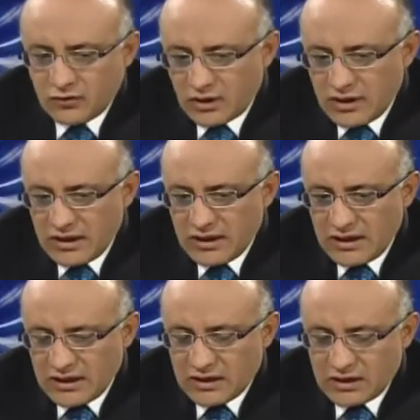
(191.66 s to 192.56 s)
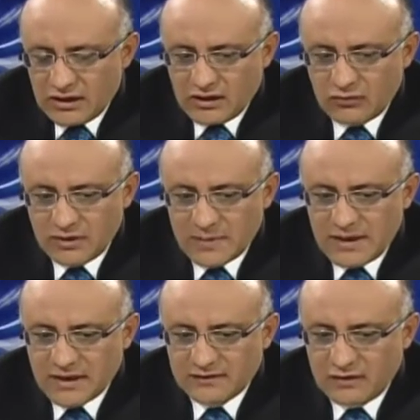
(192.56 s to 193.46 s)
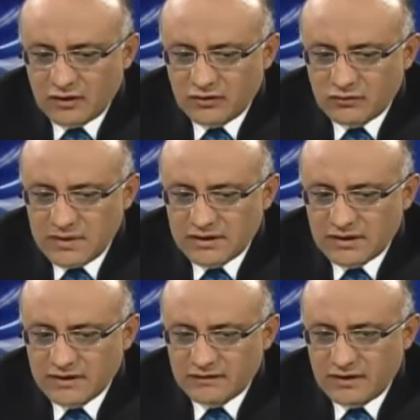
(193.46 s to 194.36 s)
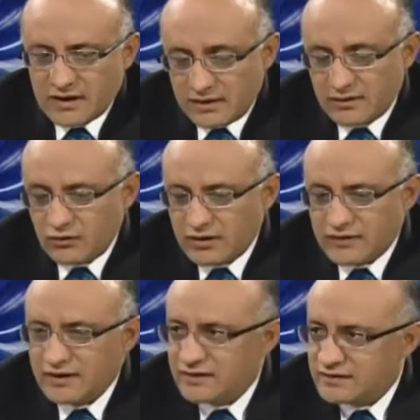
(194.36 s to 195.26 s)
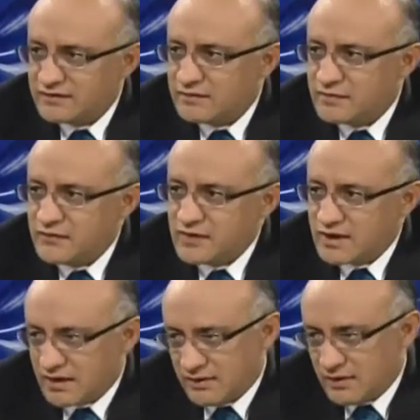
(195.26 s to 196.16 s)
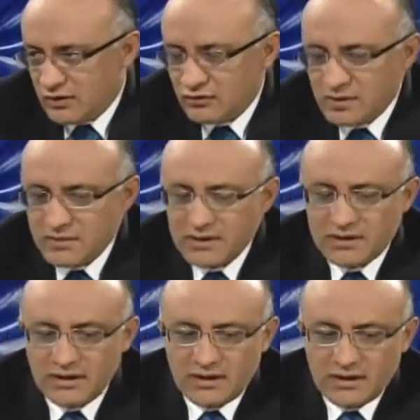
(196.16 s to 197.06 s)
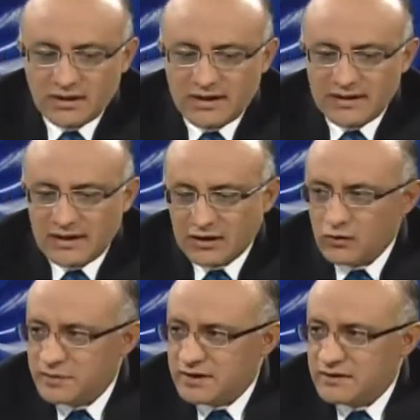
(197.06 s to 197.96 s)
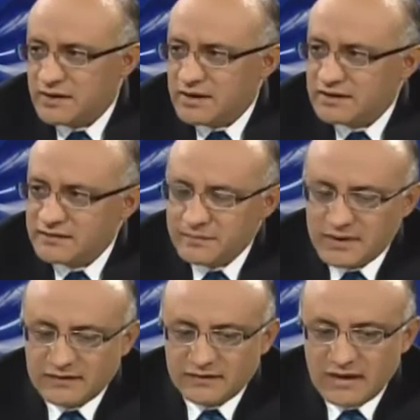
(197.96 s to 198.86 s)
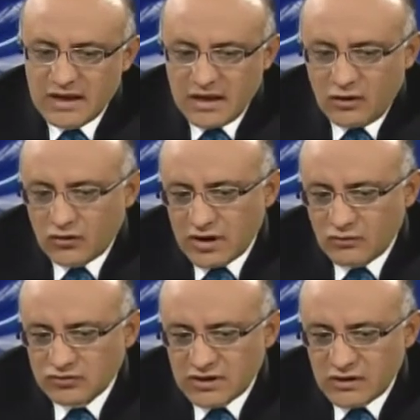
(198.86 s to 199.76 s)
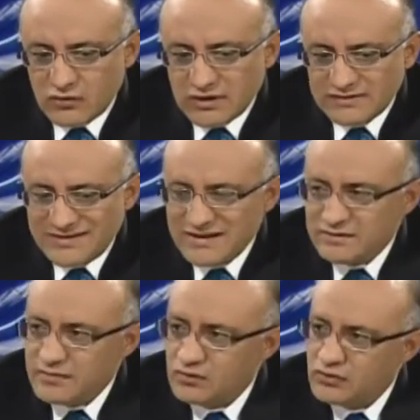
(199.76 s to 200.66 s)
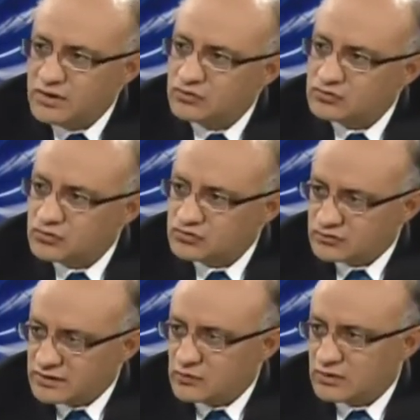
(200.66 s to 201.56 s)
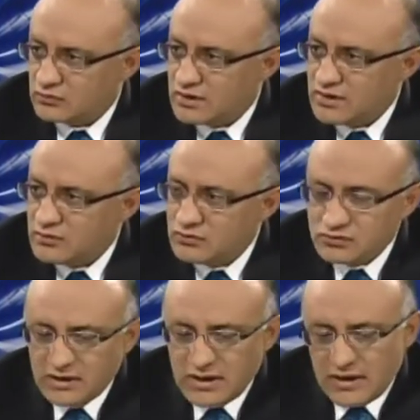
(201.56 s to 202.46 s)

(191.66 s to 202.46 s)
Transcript: eh, la, última ley que salió en el 2013, que lo que trata es de simplificar y, y, obviamente generar competitividad en las empresas, lo que ha buscado es disminuir los costos en cuanto a libros